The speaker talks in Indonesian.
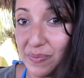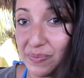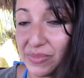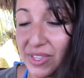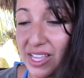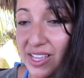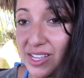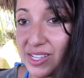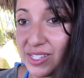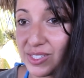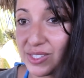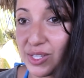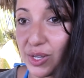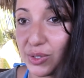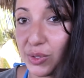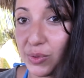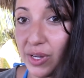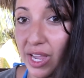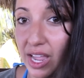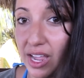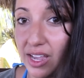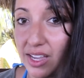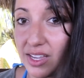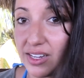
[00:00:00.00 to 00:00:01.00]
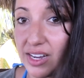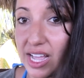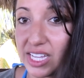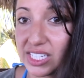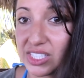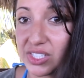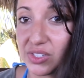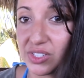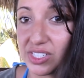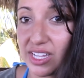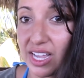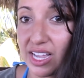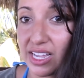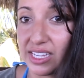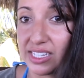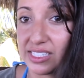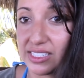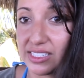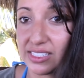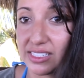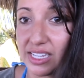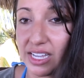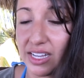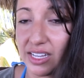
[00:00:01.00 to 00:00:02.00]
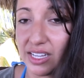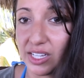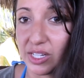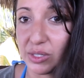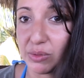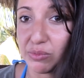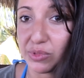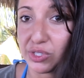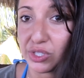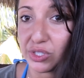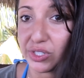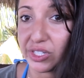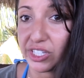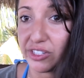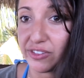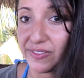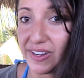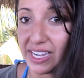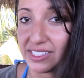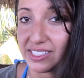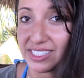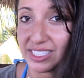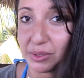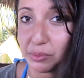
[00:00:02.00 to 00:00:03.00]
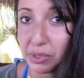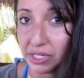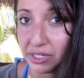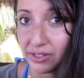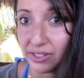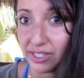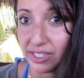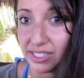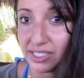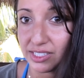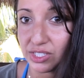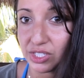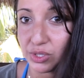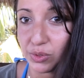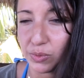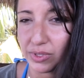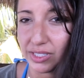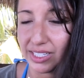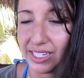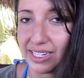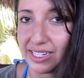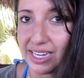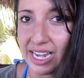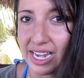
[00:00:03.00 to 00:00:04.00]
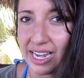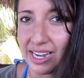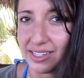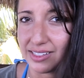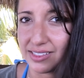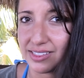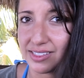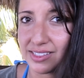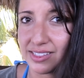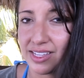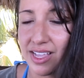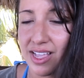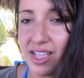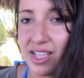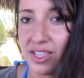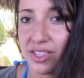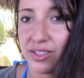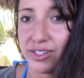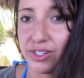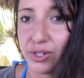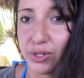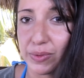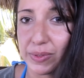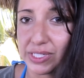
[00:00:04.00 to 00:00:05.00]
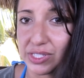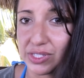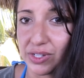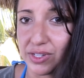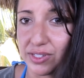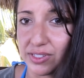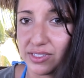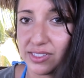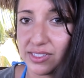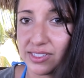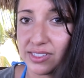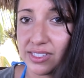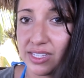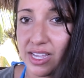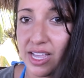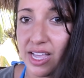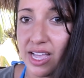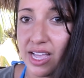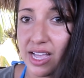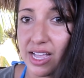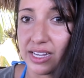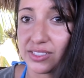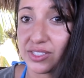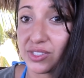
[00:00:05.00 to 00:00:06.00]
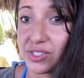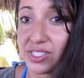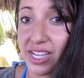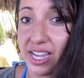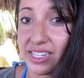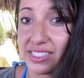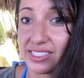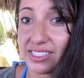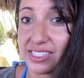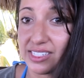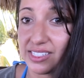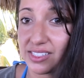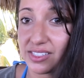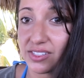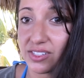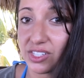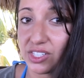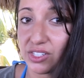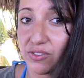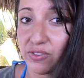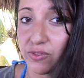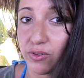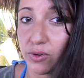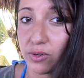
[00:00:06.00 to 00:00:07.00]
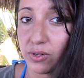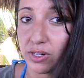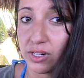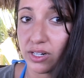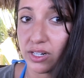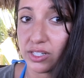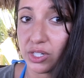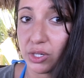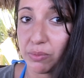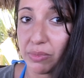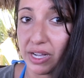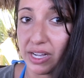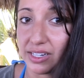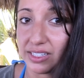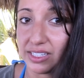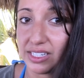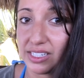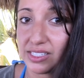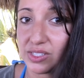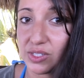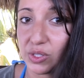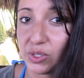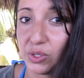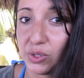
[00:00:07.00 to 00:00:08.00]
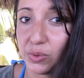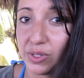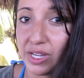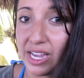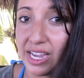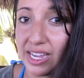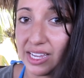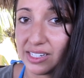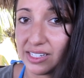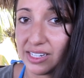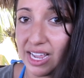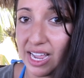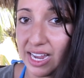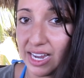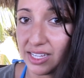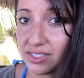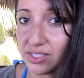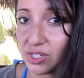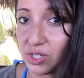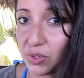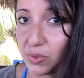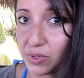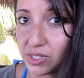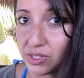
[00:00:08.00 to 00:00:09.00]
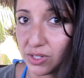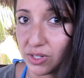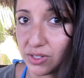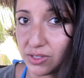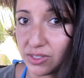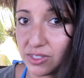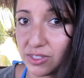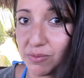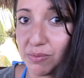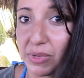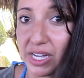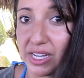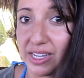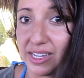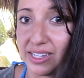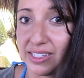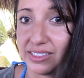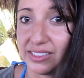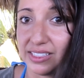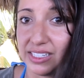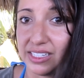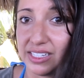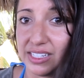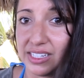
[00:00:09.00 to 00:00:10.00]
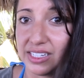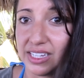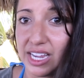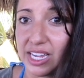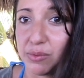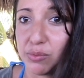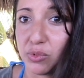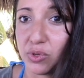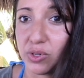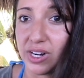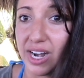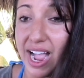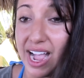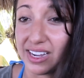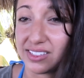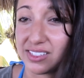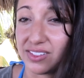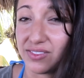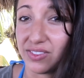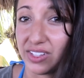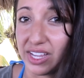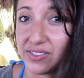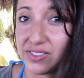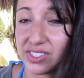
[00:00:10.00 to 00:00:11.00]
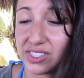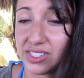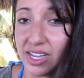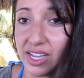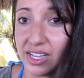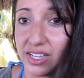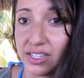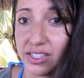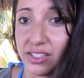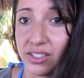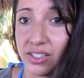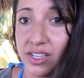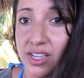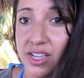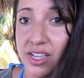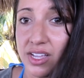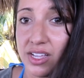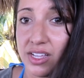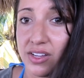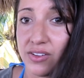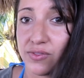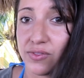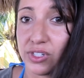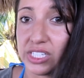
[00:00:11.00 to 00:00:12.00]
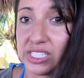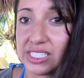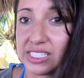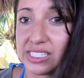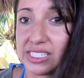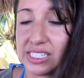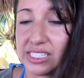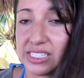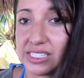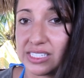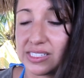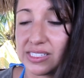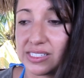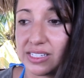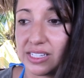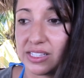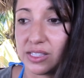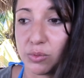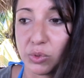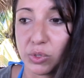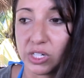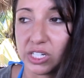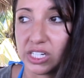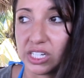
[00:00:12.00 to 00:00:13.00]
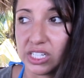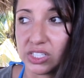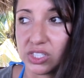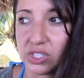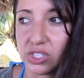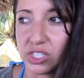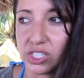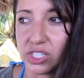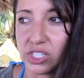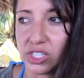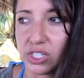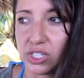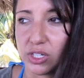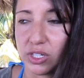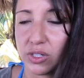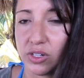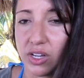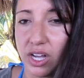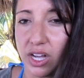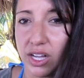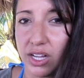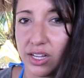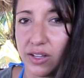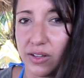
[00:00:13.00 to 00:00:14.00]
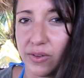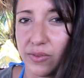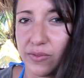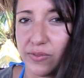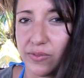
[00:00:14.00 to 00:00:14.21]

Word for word: Efek puasa Anda akan meningkat jika Anda melakukan olahraga ringan di pagi hari sebelum makan jam 10 pagi. Olahraga baik untuk tubuh kita sehingga Anda dapat meningkatkan hasilnya